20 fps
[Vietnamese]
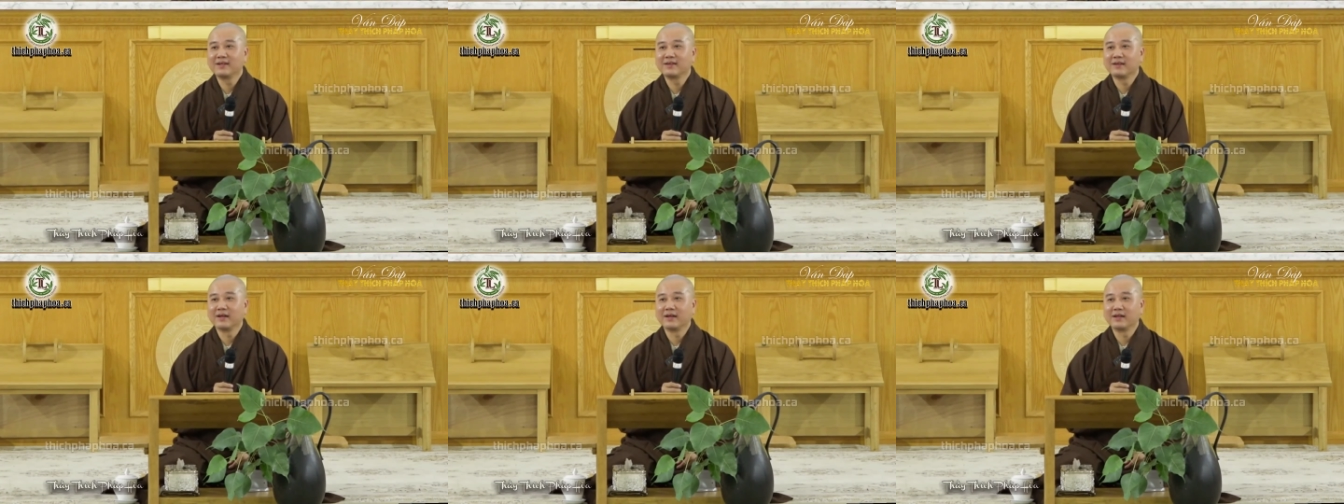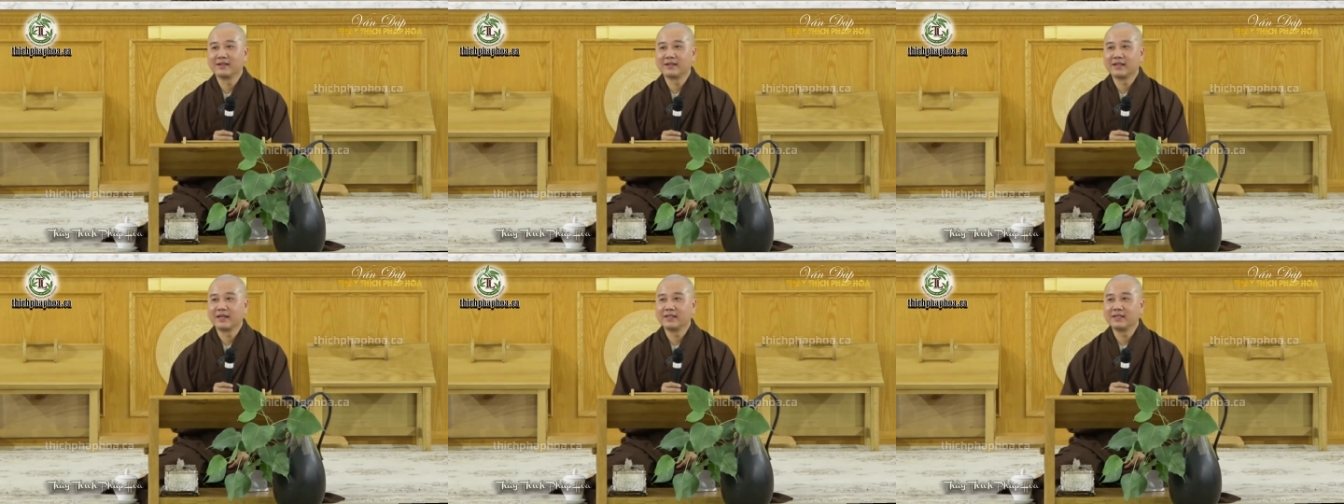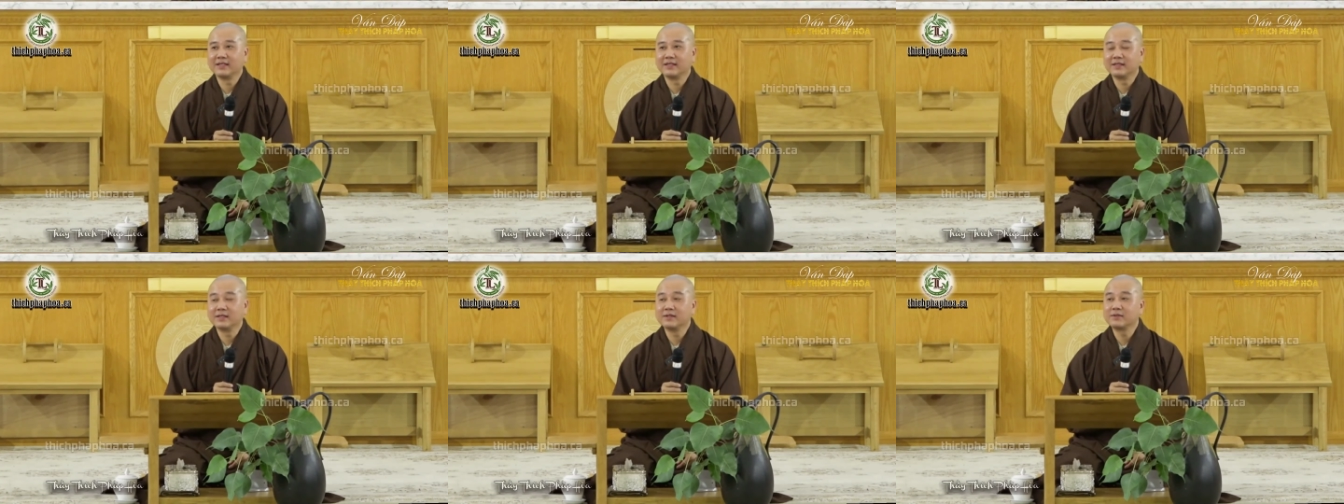à, tại
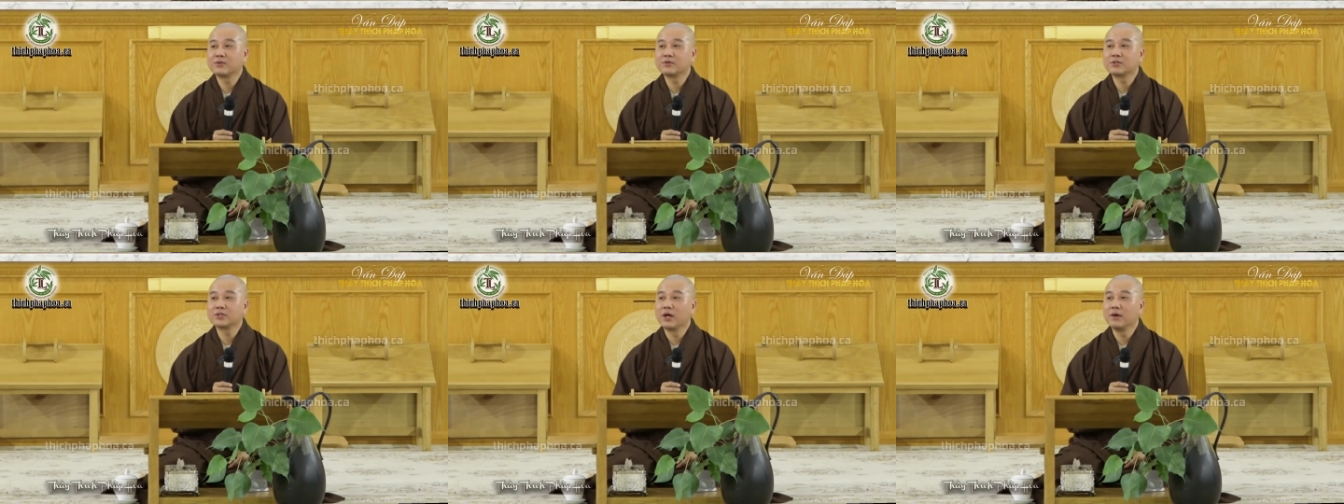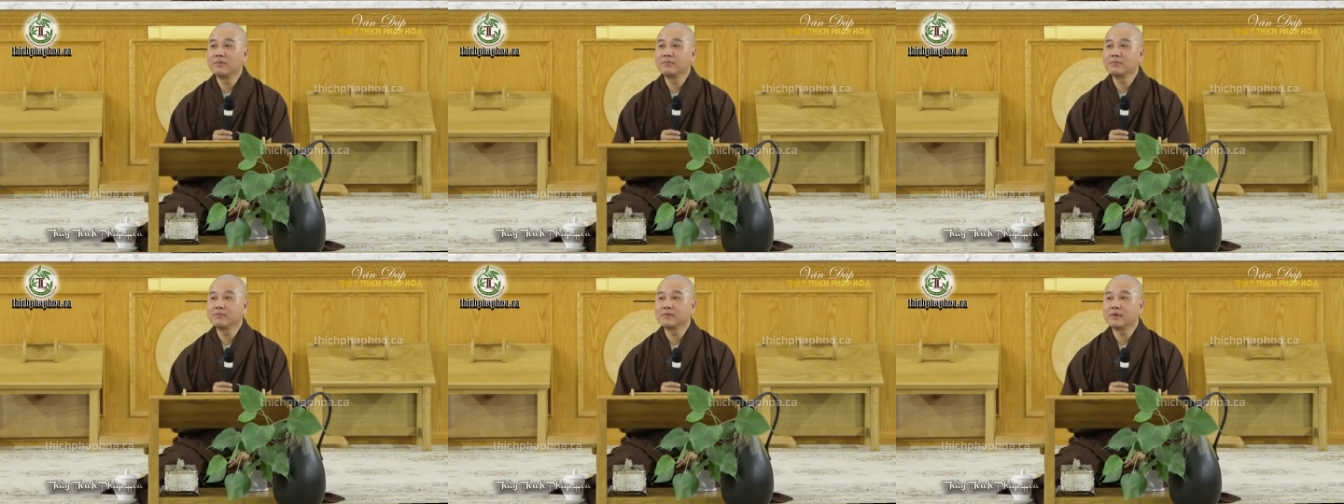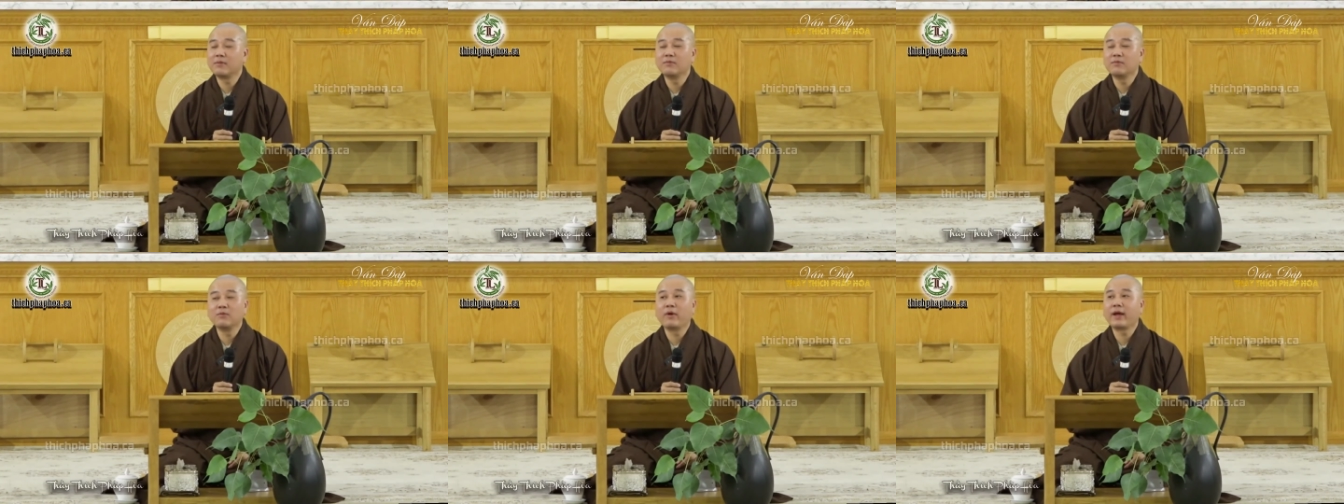vì thức sớm
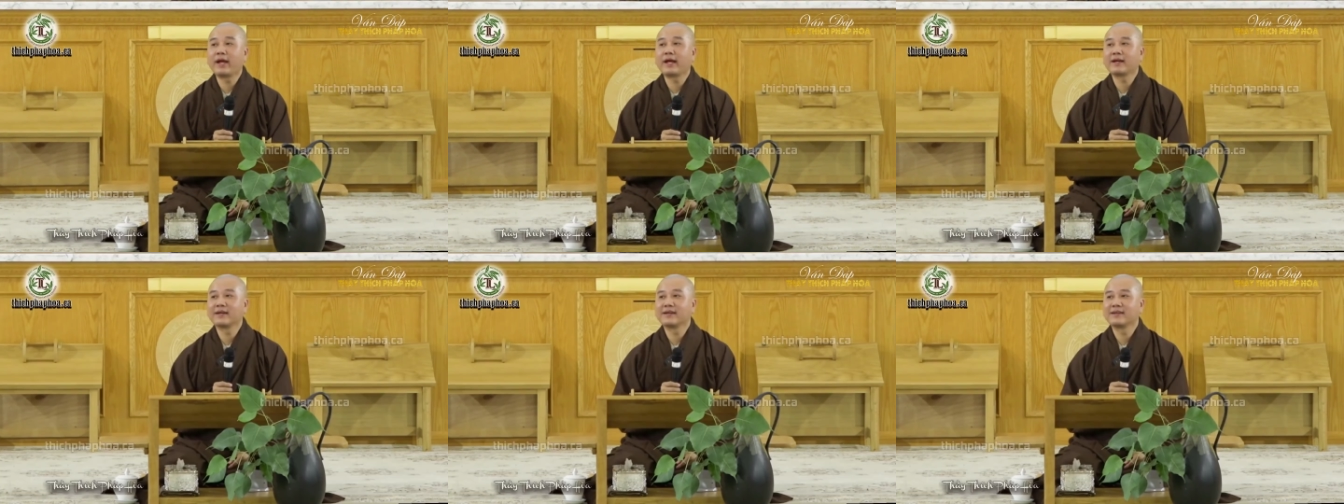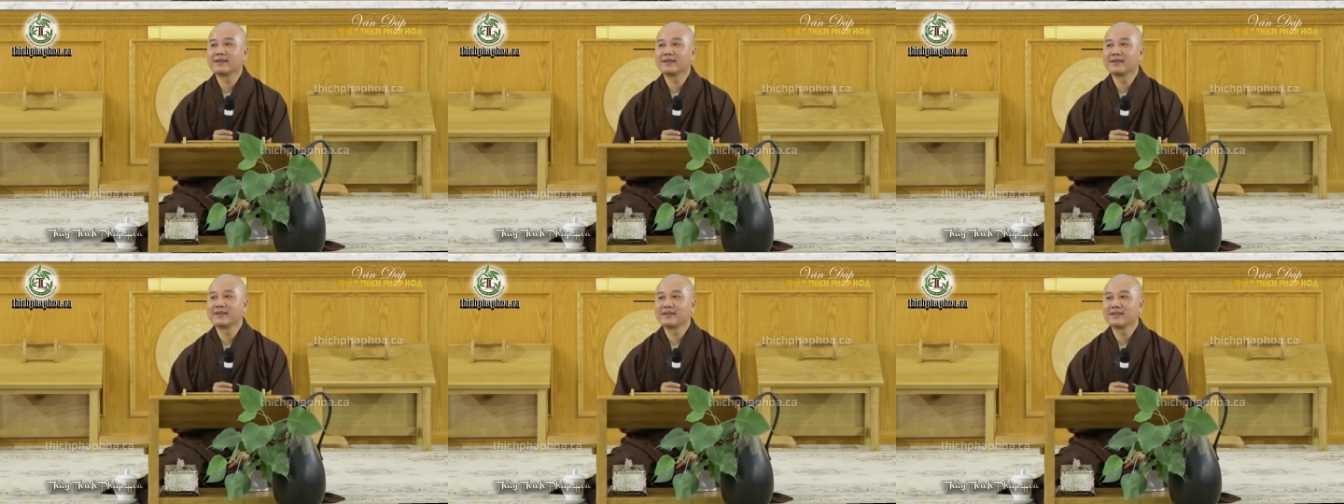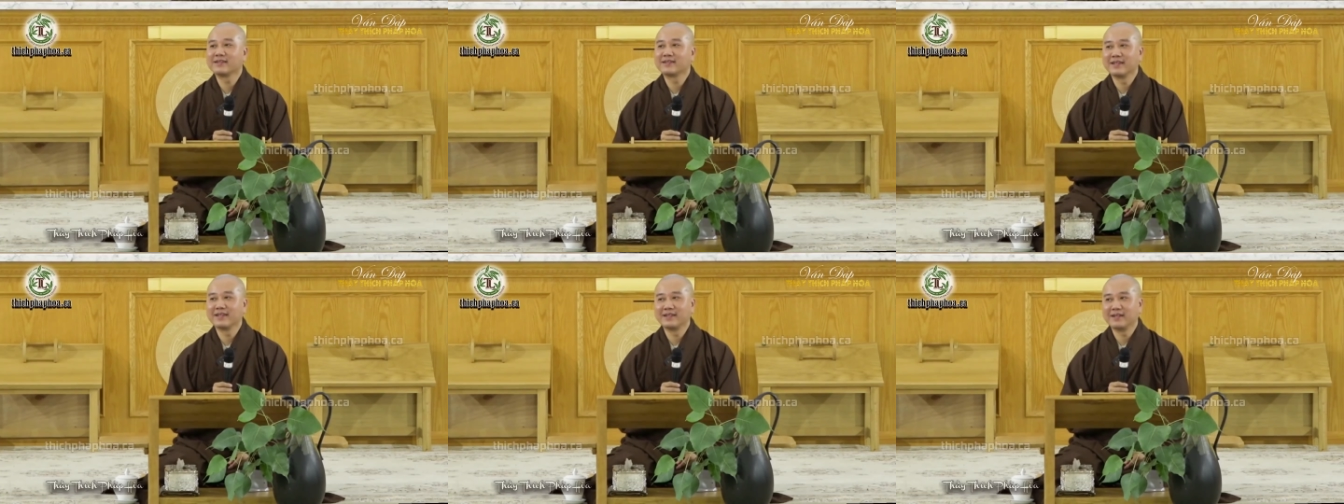không quen,
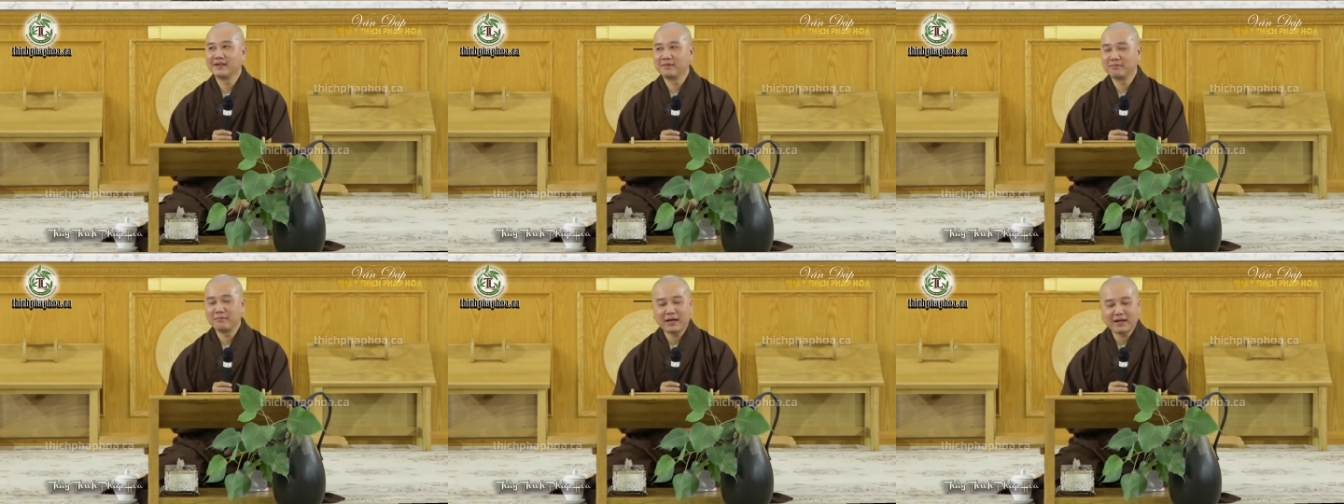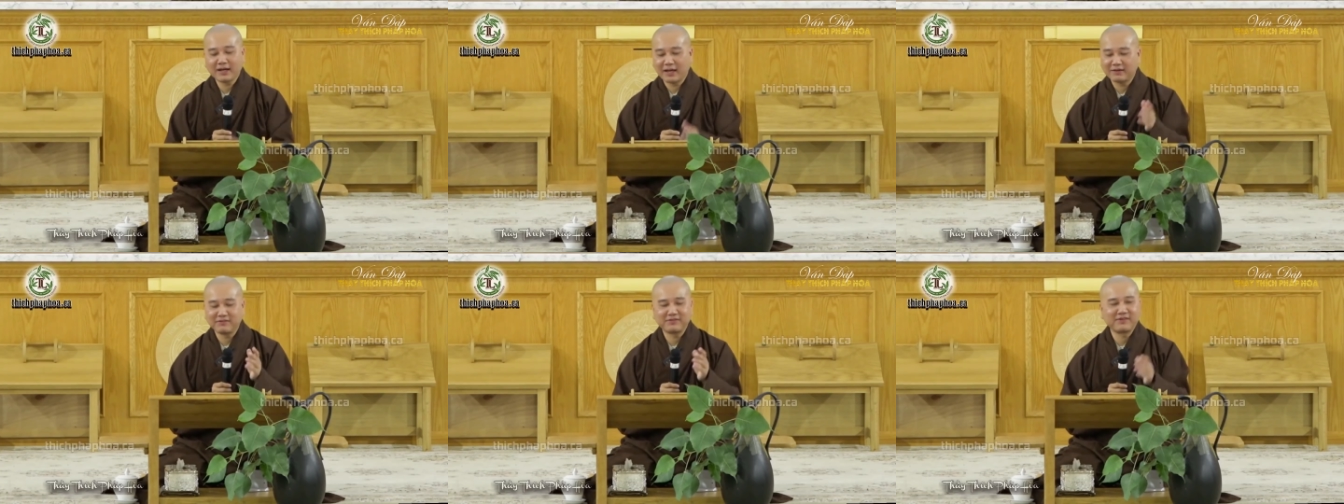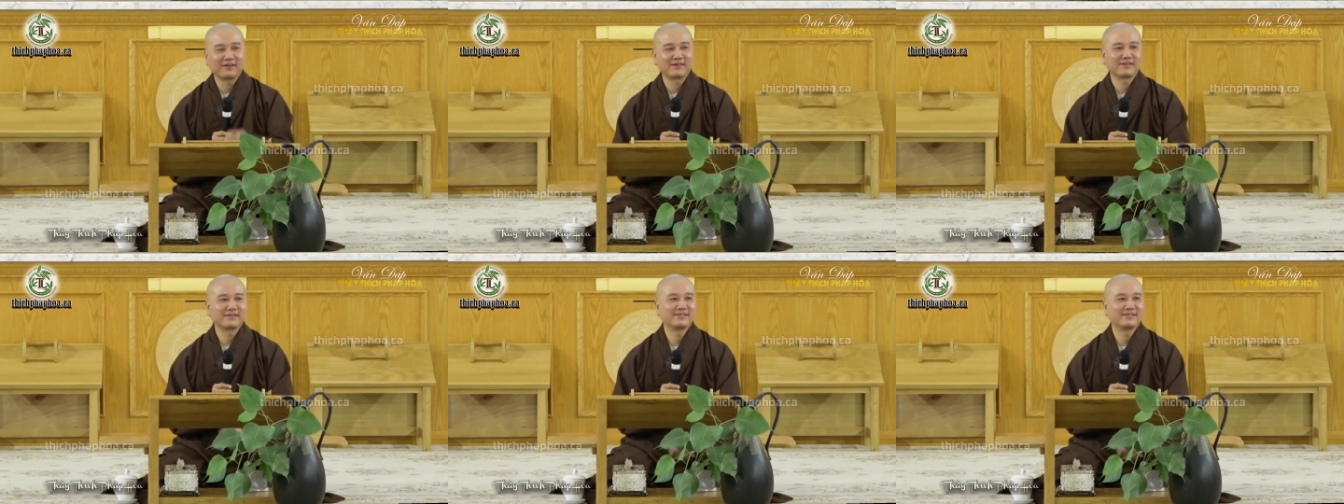cho nên bắt lại
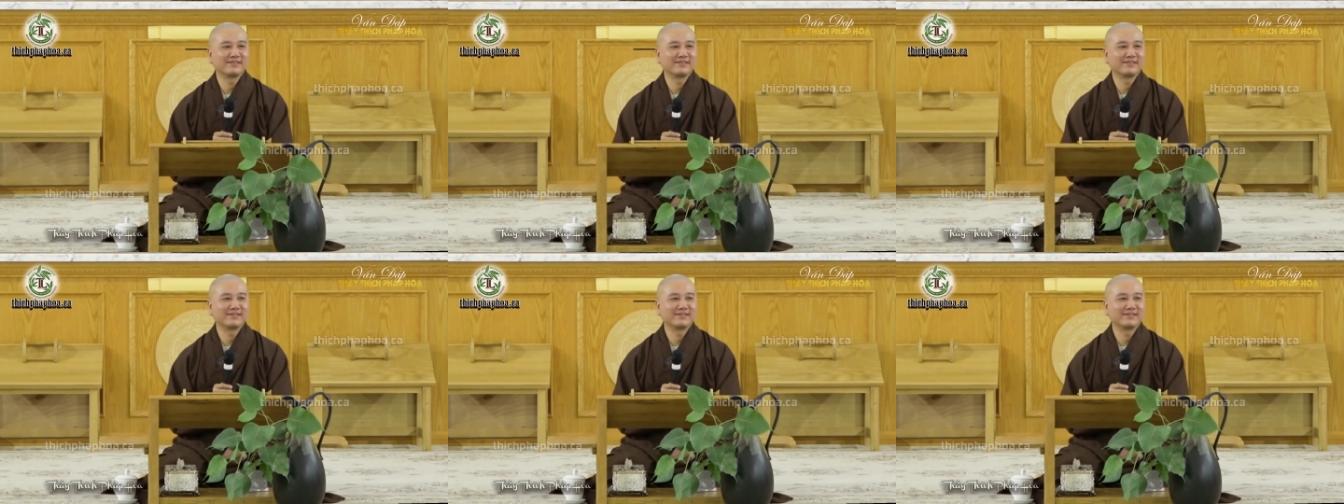Phật.